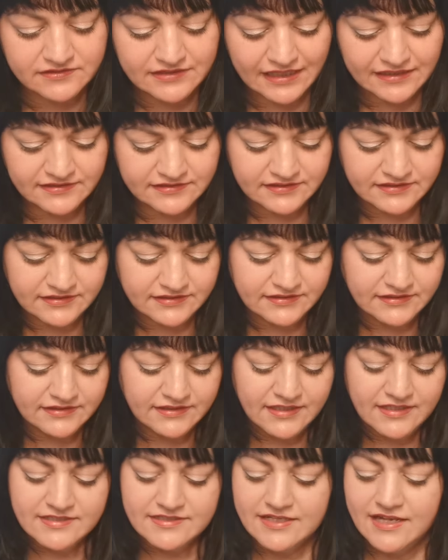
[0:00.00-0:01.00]
Dann
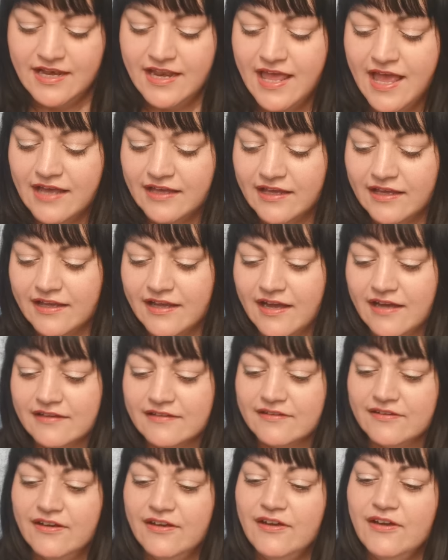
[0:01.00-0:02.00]
ist leer
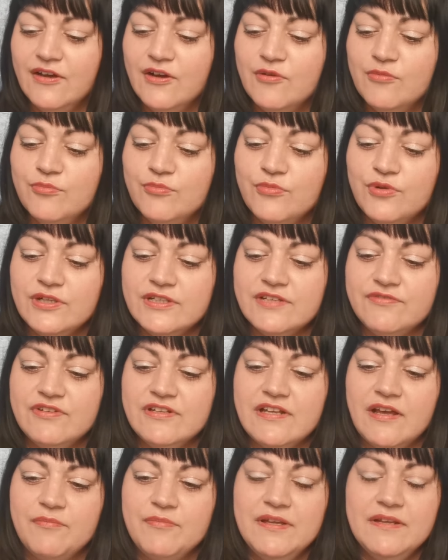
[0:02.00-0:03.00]
gegangen
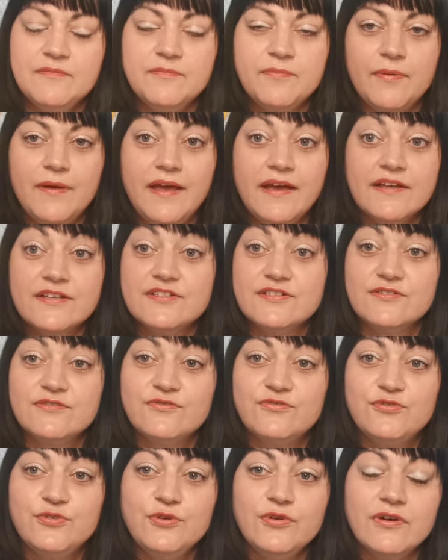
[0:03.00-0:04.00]

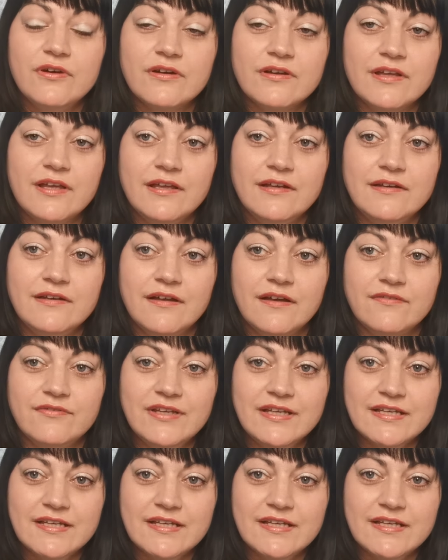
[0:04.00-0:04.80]
Multivitaminpärchen für Kinder.